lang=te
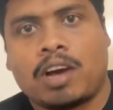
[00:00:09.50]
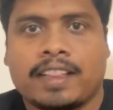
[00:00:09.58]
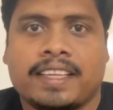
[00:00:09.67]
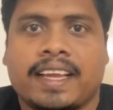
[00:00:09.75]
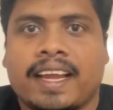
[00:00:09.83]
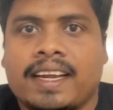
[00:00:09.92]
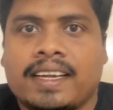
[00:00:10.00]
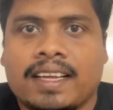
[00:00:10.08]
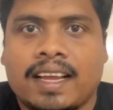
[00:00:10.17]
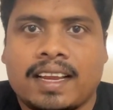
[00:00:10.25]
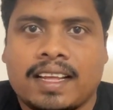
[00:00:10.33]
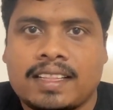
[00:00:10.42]
అది ఏంటి
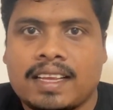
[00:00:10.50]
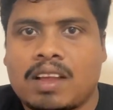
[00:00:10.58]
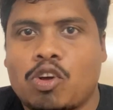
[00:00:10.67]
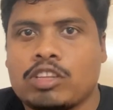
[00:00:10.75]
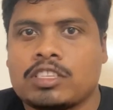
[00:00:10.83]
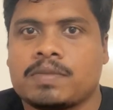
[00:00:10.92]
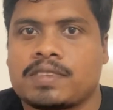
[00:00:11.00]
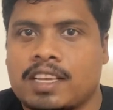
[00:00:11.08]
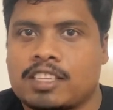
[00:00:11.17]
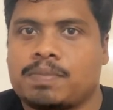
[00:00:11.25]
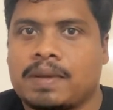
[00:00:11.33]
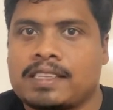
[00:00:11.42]
అనేది కొంచెం
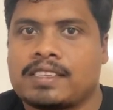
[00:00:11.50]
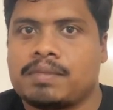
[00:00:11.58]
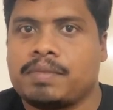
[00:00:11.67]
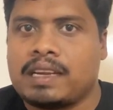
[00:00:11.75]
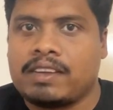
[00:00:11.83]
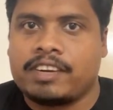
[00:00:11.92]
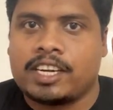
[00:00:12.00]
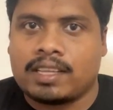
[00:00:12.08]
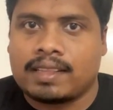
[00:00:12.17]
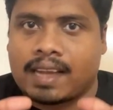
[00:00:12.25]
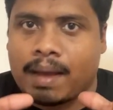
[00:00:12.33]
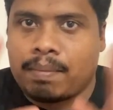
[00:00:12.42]
సస్పెన్స్ మీరు ఈ వీడియో
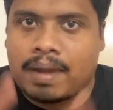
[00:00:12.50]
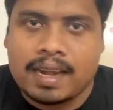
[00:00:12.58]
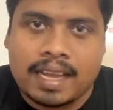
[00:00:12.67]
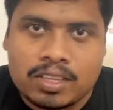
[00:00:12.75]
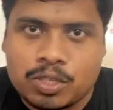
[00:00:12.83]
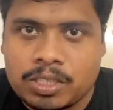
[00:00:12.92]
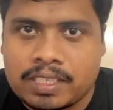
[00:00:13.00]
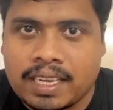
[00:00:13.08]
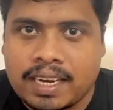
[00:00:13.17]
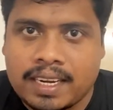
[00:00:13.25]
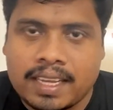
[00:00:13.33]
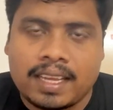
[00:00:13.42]
అయితే కంప్లీట్గా
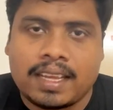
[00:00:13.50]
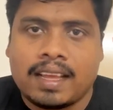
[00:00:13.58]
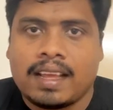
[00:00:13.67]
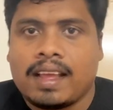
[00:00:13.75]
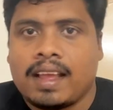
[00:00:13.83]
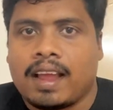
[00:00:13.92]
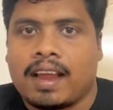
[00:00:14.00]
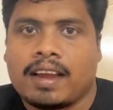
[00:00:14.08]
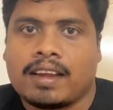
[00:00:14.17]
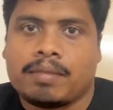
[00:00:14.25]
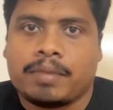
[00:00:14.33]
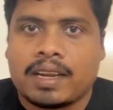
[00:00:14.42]
చూసేయండి
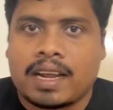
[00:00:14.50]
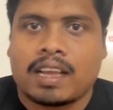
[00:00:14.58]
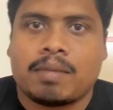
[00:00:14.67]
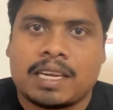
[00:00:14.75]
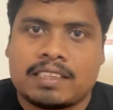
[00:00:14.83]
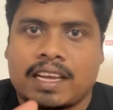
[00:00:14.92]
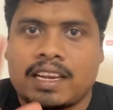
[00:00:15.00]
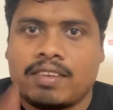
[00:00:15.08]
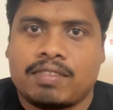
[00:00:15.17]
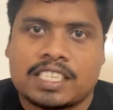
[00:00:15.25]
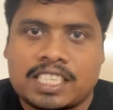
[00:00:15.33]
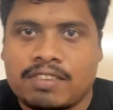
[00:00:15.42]
అండ్ మీరు కనుక మన ఛానల్ ఫస్ట్